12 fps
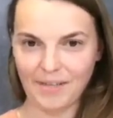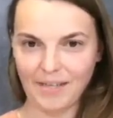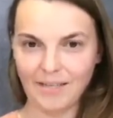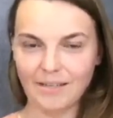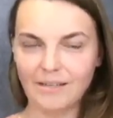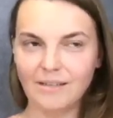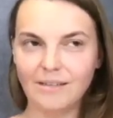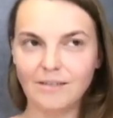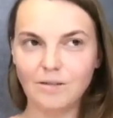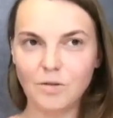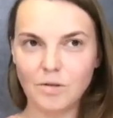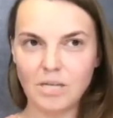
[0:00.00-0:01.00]

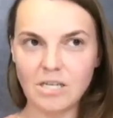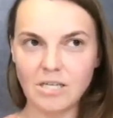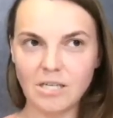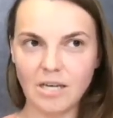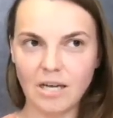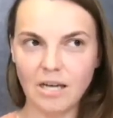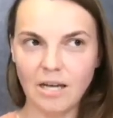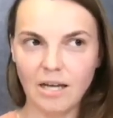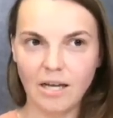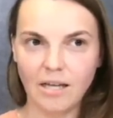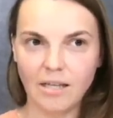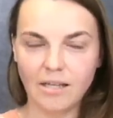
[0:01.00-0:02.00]
Kiedy czujesz, że
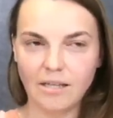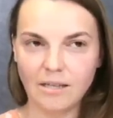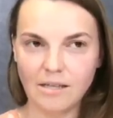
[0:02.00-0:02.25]
Ty